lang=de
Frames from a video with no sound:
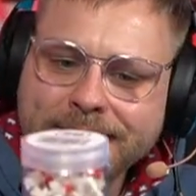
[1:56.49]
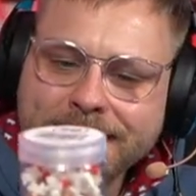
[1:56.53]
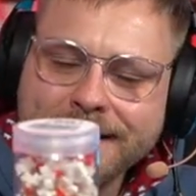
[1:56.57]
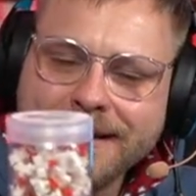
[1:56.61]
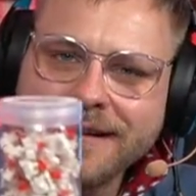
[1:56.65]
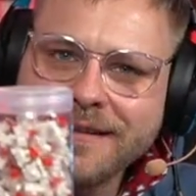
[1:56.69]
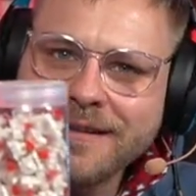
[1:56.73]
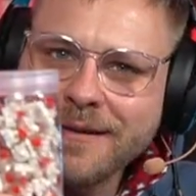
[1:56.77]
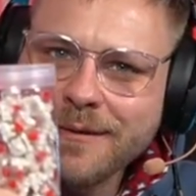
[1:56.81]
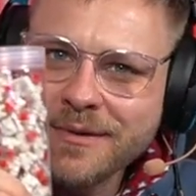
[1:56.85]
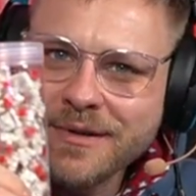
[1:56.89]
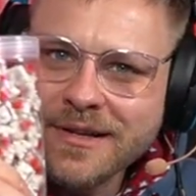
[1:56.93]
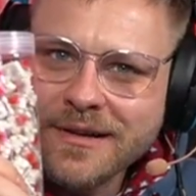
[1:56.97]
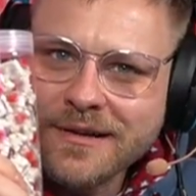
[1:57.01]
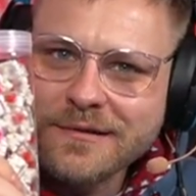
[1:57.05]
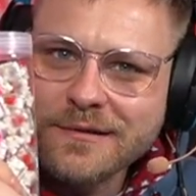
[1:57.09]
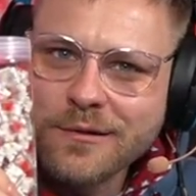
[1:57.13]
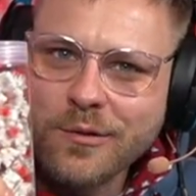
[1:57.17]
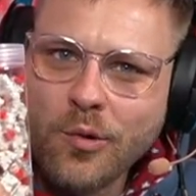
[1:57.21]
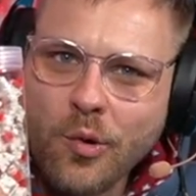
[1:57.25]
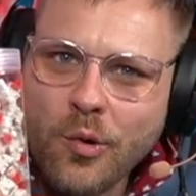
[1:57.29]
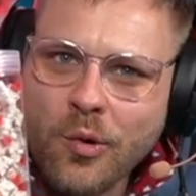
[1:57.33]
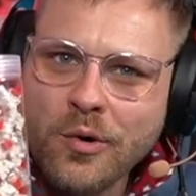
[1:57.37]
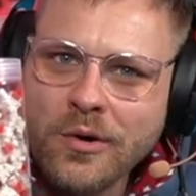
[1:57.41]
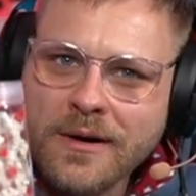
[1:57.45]
Jetzt habe ich also
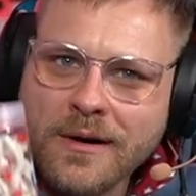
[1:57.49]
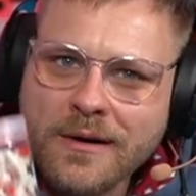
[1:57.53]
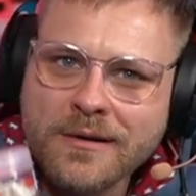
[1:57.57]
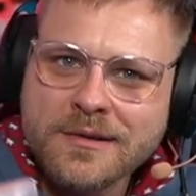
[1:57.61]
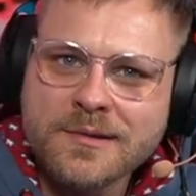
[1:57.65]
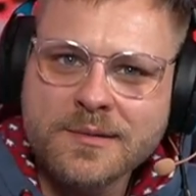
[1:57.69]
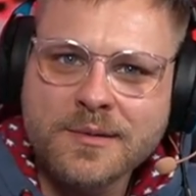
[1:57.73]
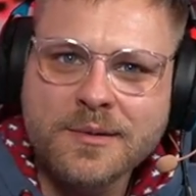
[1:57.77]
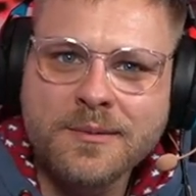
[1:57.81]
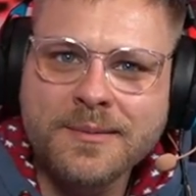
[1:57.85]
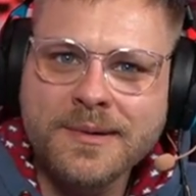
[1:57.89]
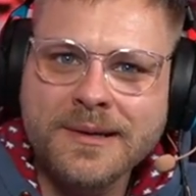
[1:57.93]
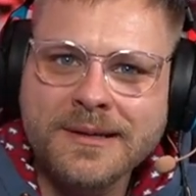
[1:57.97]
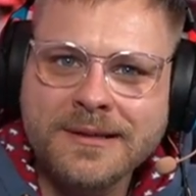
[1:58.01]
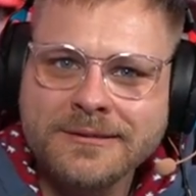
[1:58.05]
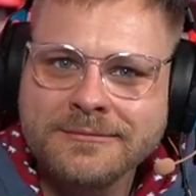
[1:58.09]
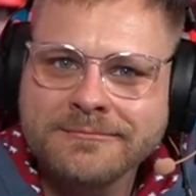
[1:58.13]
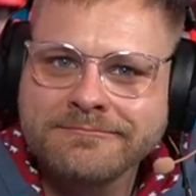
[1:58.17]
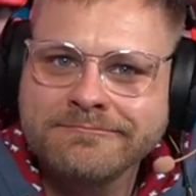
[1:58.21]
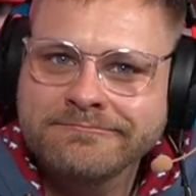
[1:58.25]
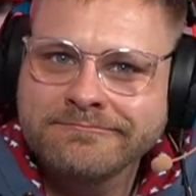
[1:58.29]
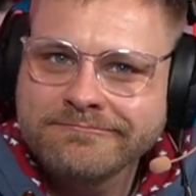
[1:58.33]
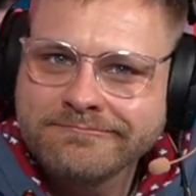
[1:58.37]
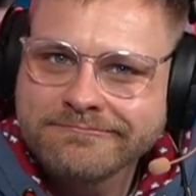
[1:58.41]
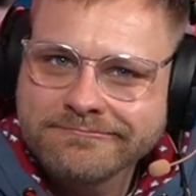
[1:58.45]
Rot ausprobiert,
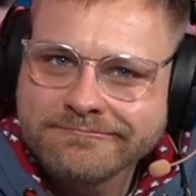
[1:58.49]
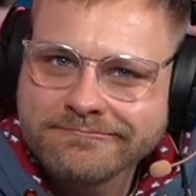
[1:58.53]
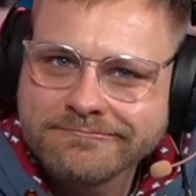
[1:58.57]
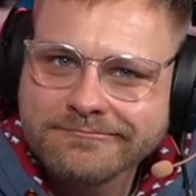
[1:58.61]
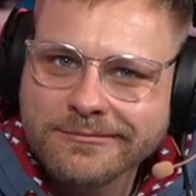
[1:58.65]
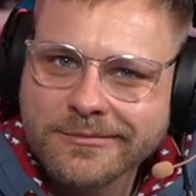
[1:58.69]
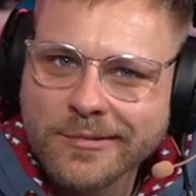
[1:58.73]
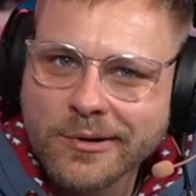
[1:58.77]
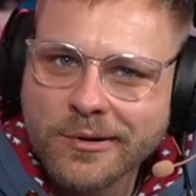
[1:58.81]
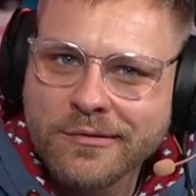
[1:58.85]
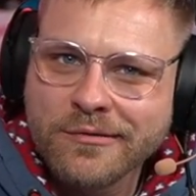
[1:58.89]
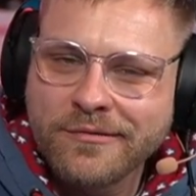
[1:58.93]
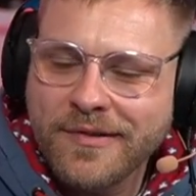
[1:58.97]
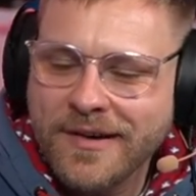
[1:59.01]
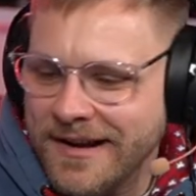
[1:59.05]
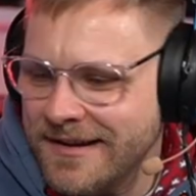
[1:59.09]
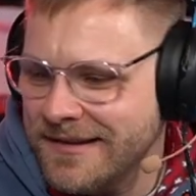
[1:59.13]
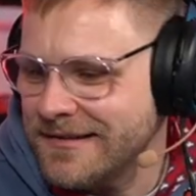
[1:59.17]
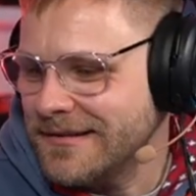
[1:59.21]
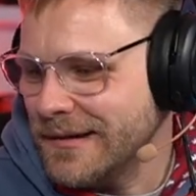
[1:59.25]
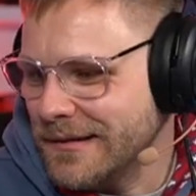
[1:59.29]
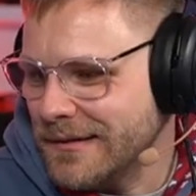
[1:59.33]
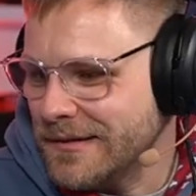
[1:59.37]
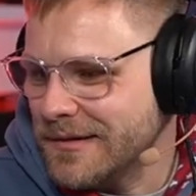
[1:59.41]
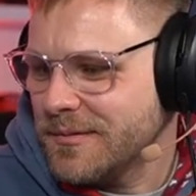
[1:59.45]
und
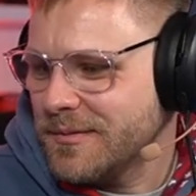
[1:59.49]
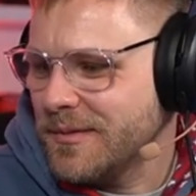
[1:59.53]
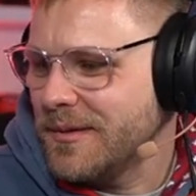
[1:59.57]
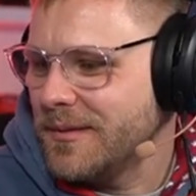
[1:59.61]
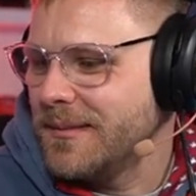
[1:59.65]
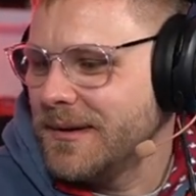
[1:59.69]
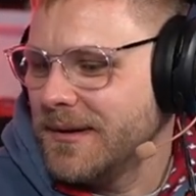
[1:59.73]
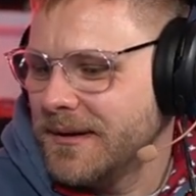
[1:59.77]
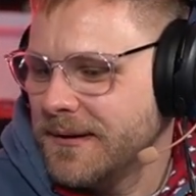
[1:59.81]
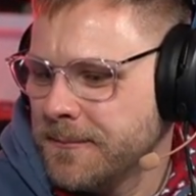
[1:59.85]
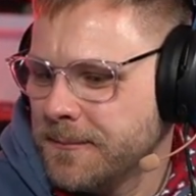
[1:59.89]
Weiß ausprobieren.